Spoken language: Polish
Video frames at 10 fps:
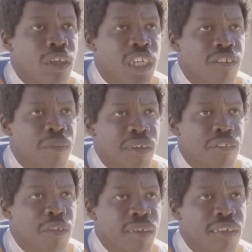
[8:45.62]
to nie jest
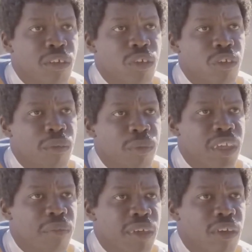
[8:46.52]
na tej zasadzie
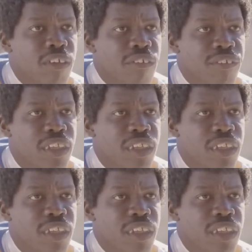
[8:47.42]
ugrane, że